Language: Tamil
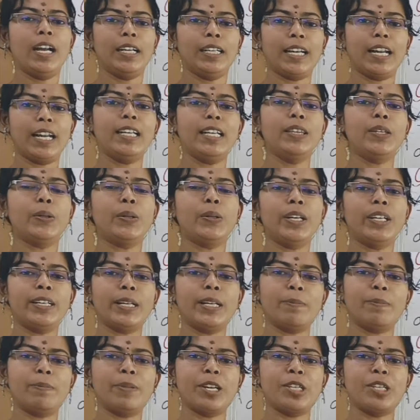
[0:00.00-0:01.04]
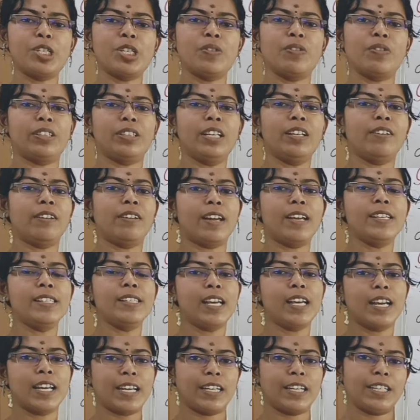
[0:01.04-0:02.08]
எர்த்தோட டெம்பரேச்சர் வந்து
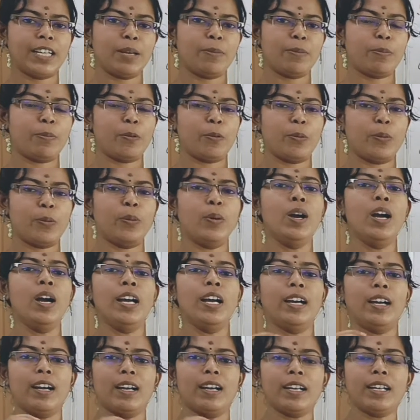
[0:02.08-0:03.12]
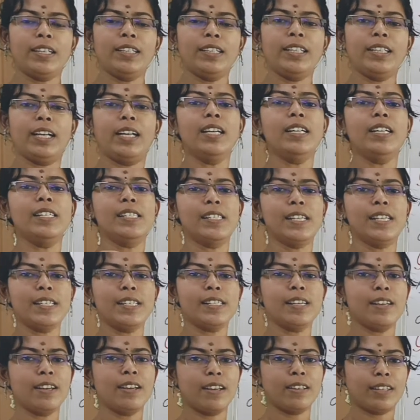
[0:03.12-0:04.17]
ரைஸ் ஆகிட்டே போகும் கரெக்டாக
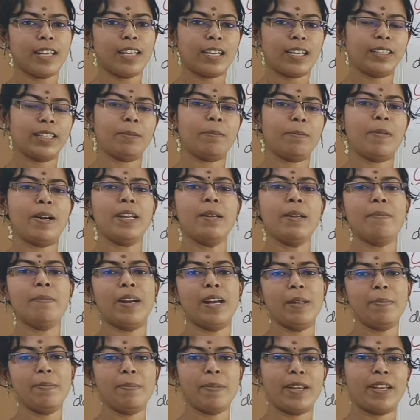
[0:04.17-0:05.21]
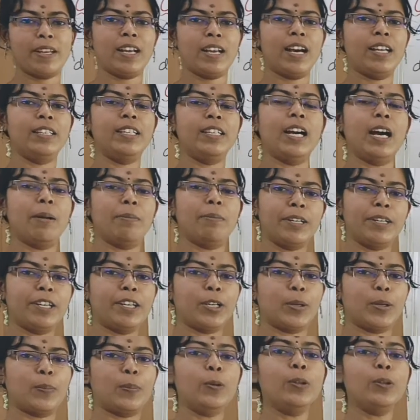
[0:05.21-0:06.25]
சீசனுக்கு தகுந்த மாதிரி மழை பெய்யாது
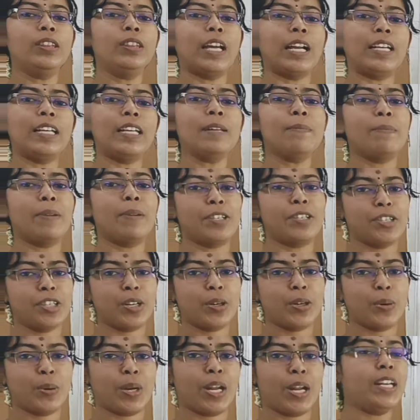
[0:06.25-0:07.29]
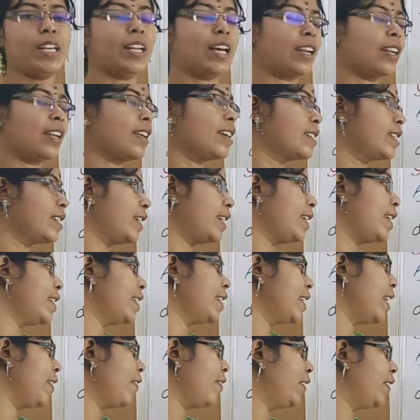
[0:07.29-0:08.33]
அப்படிங்கிறப்போ தண்ணி பற்றாக்குறை நிறைய
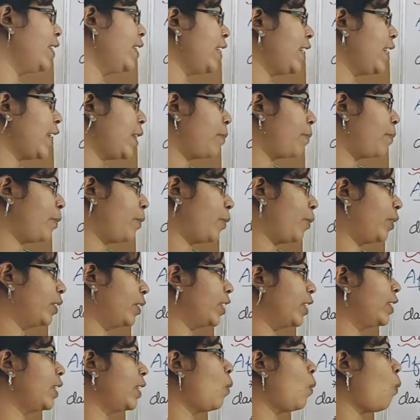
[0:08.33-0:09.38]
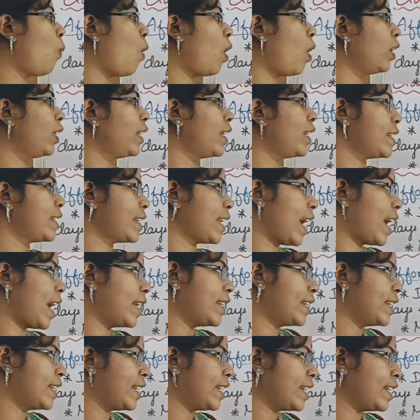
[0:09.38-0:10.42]
சிட்டிஸில் வந்து ஏற்படும் அதை தான் வாட்டர்
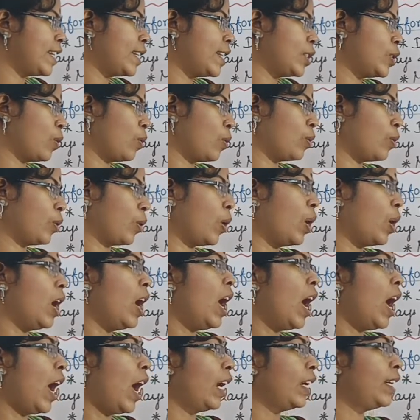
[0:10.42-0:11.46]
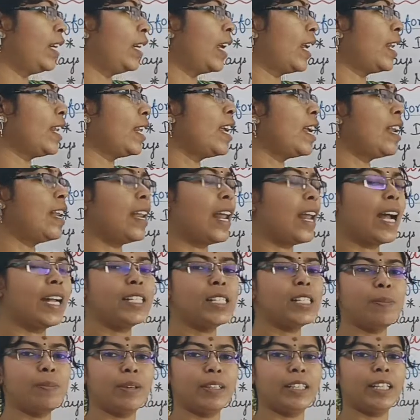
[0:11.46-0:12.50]
ஸ்கேர்சிட்டின்னு சொல்கிறோம் அண்ட் நிறைய
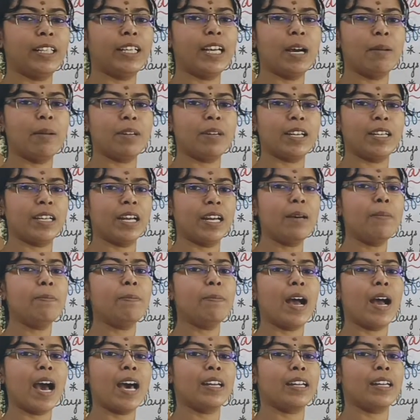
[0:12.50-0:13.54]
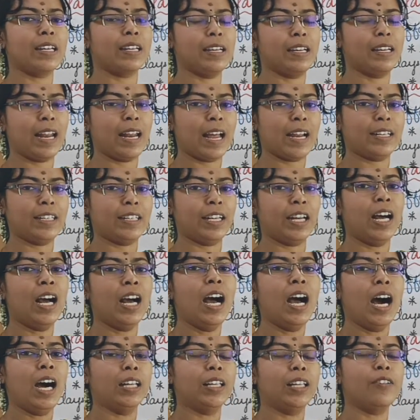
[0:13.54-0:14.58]
லேண்ட்ஸ் பார்த்திங்க அப்படின்னா பேர் அண்ட் லேண்ட்
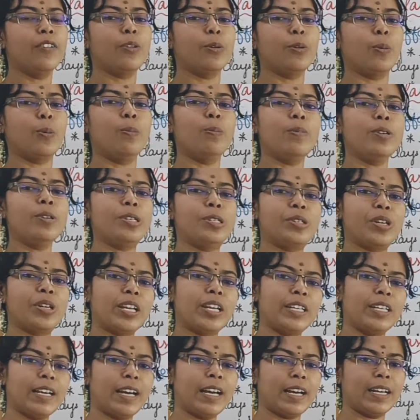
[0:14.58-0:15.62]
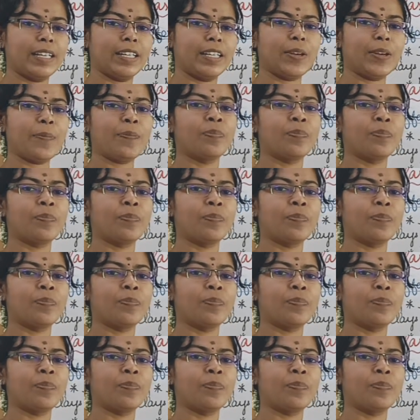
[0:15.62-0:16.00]
அதாவது ரொம்ப ட்ரை ஆகி